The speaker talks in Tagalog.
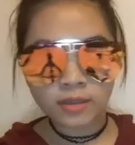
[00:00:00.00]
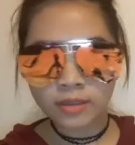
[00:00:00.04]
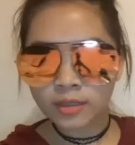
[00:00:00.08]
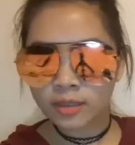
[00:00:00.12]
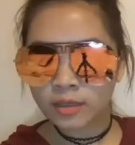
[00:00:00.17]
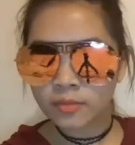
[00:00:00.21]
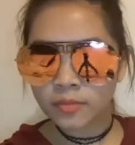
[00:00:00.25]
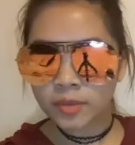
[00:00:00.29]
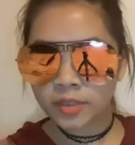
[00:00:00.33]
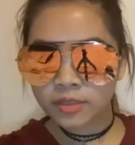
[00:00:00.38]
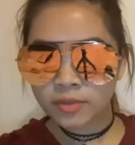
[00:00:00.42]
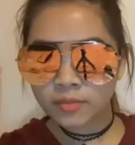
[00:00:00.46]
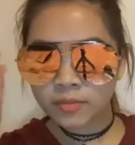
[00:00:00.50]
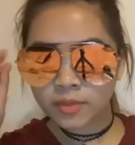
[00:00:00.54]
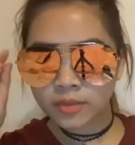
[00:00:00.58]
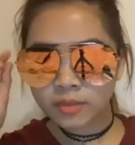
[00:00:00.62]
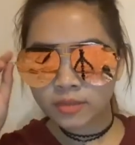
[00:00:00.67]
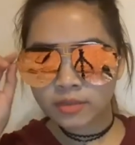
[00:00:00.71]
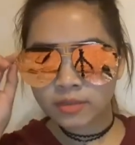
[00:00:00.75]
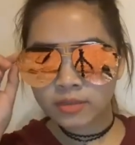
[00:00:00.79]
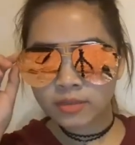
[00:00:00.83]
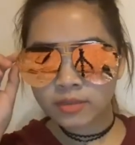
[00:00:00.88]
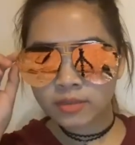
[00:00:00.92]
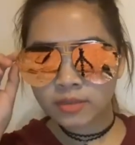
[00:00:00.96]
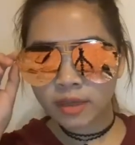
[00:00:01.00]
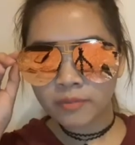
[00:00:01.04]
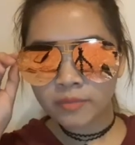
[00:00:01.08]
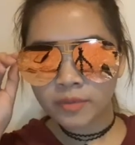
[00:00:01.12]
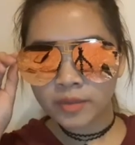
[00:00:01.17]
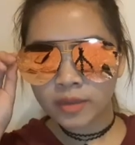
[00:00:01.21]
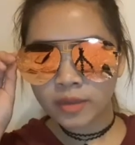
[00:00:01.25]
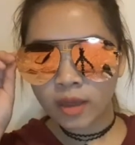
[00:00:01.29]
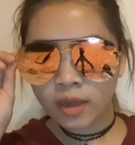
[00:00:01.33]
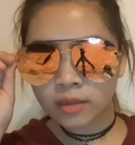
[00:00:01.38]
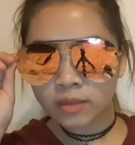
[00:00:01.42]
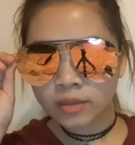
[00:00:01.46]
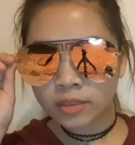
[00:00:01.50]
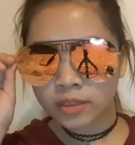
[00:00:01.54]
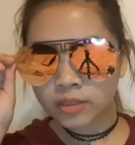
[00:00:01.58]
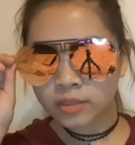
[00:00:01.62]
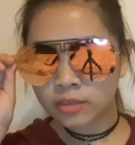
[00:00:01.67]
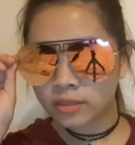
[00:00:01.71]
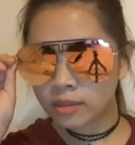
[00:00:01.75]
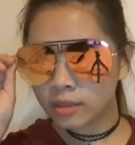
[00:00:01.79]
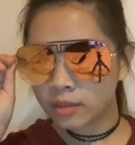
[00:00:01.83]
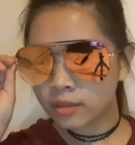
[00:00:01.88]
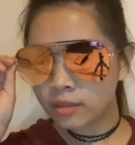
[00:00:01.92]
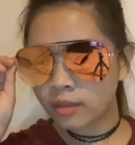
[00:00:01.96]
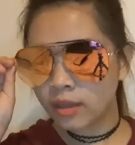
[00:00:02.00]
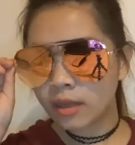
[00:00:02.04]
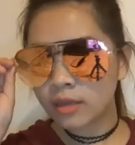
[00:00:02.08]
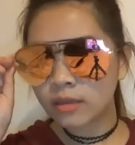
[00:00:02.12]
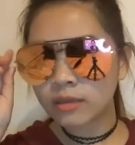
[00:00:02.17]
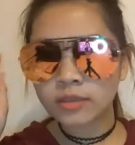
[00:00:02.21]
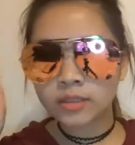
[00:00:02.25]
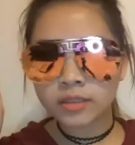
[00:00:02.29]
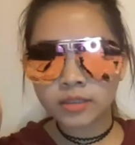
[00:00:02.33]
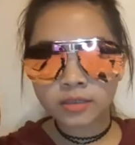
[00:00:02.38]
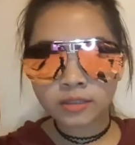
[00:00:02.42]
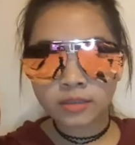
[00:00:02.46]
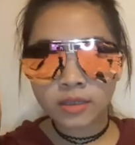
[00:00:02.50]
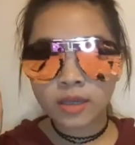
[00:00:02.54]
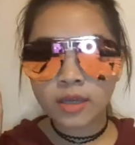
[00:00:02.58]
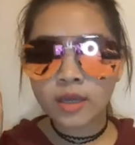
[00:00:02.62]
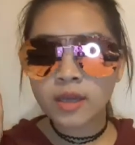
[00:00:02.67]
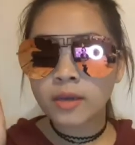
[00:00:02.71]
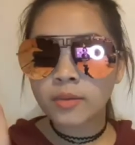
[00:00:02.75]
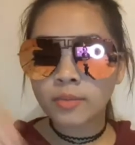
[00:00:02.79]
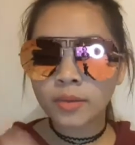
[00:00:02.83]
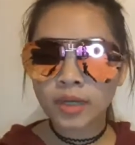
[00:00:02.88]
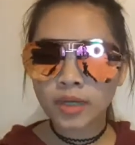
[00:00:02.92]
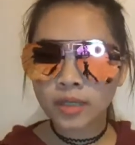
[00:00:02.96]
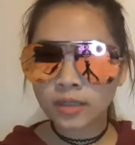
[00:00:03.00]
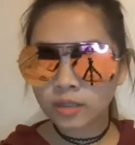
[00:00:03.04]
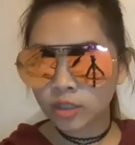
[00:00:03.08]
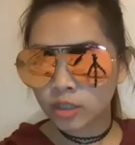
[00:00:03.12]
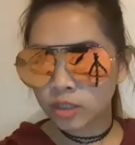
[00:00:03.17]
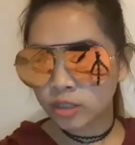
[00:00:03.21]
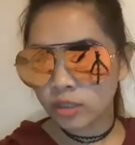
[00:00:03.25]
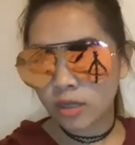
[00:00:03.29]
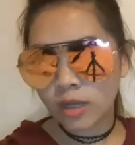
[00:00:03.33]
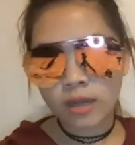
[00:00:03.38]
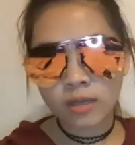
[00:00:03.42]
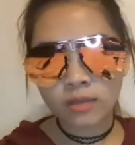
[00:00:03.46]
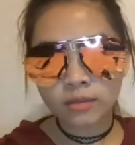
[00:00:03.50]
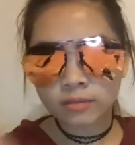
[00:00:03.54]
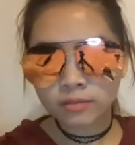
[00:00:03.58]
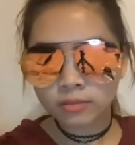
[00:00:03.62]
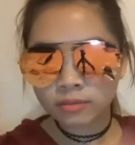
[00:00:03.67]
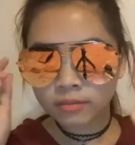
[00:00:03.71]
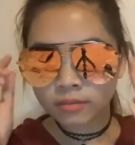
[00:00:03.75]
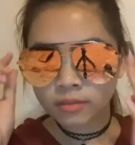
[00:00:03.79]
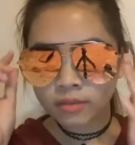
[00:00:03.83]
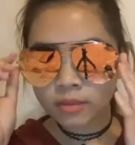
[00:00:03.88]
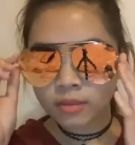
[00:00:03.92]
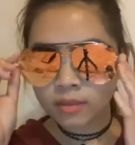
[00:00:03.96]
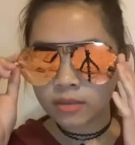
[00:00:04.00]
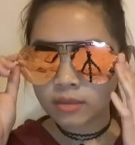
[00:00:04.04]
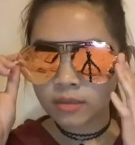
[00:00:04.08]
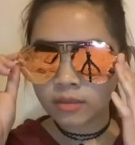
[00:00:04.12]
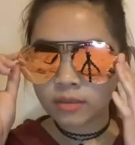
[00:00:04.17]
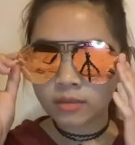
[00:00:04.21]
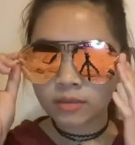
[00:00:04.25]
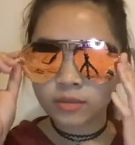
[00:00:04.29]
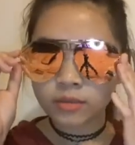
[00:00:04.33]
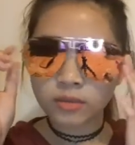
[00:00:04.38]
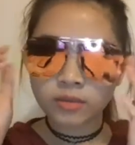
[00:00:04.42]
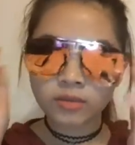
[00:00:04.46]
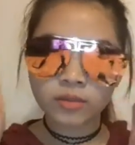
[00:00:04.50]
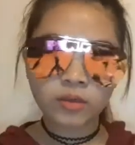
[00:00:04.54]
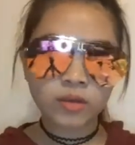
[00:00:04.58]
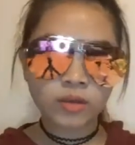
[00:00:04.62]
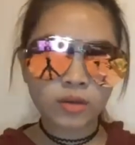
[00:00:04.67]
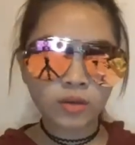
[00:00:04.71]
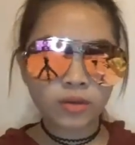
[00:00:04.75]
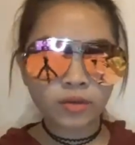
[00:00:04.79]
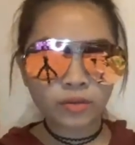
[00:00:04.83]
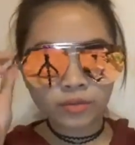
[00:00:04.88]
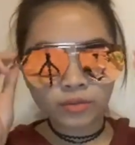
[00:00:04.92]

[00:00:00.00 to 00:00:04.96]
Hindi na masama sa $7, $10. Maganda siya. So,